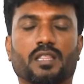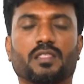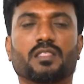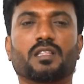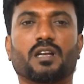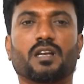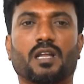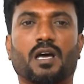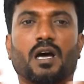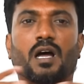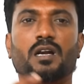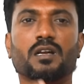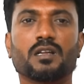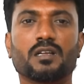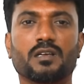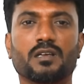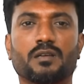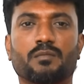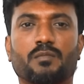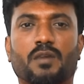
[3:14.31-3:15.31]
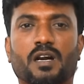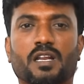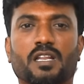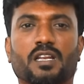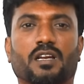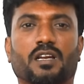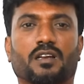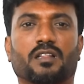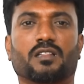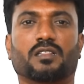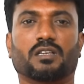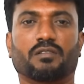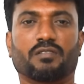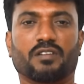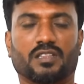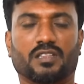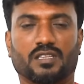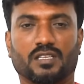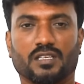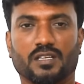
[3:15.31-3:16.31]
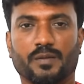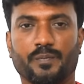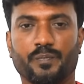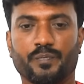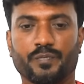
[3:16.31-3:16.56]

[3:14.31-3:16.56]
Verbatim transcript: இந்த நான்கு மாநிலங்களையும் தவிர்த்து